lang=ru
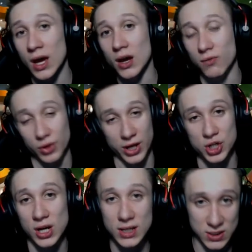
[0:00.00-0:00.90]
в
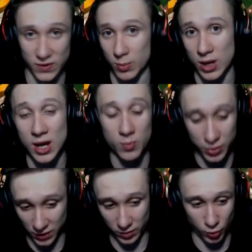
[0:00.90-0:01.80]
наш с вами
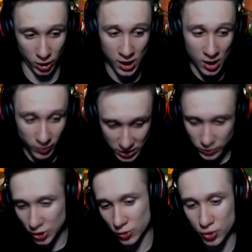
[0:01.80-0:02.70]
первый бой.
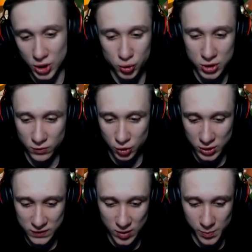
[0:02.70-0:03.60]
Посмотрим, друзья, что сегодня у
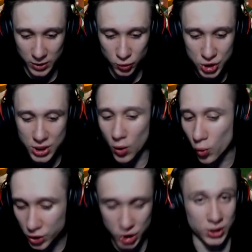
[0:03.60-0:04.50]
нас с вами получится.
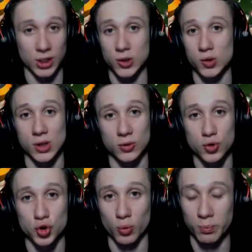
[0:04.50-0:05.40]
Очень надеюсь на то,
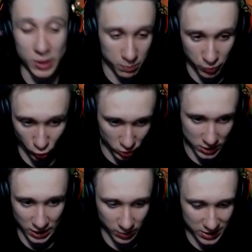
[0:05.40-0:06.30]
что мы
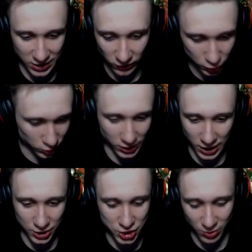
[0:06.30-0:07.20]
просто-напросто в итоге
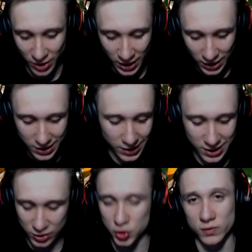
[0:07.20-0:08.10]
конечном к
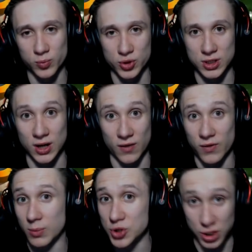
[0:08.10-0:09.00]
концу выпуска
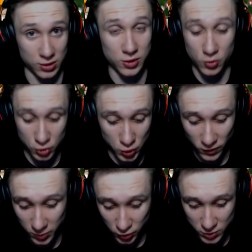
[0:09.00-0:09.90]
вообще не уйдем
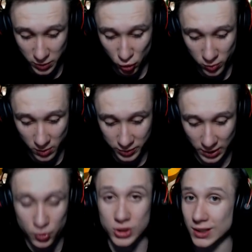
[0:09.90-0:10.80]
в минус покупкам,
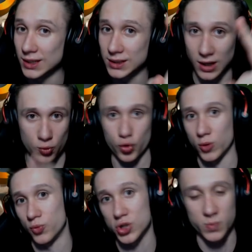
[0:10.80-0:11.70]
потому что и такое
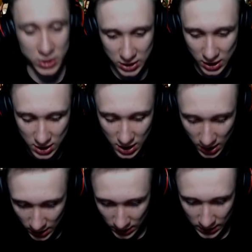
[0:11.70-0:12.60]
может быть, так как
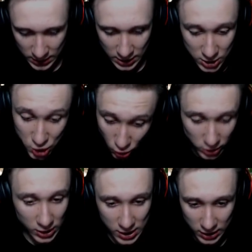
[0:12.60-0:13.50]

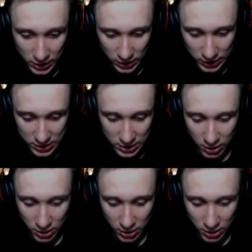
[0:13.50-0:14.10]
что-то как-то, если...